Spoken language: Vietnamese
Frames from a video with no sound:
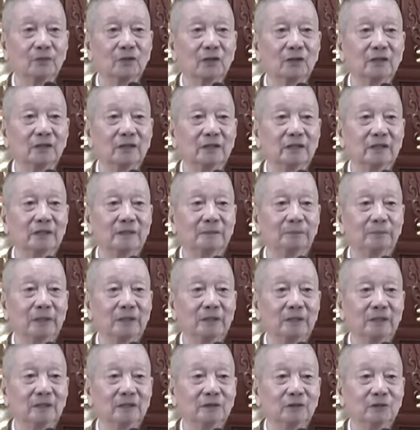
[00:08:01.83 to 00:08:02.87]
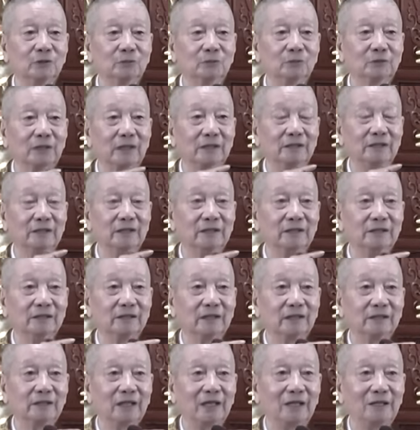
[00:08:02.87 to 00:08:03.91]
cho nên bây giờ chúng ta
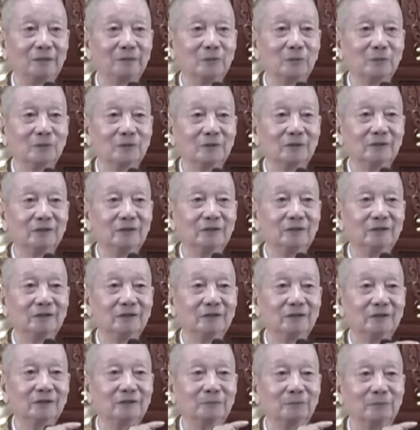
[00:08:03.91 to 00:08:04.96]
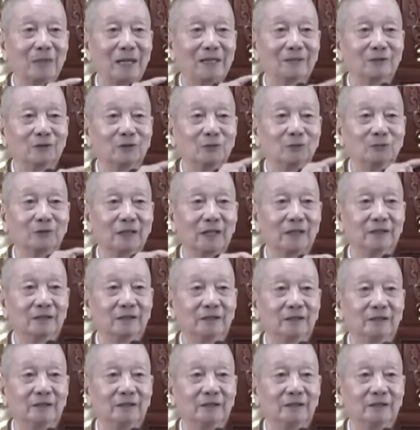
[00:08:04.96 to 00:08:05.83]
nhìn ta thấy một người trước mặt chúng ta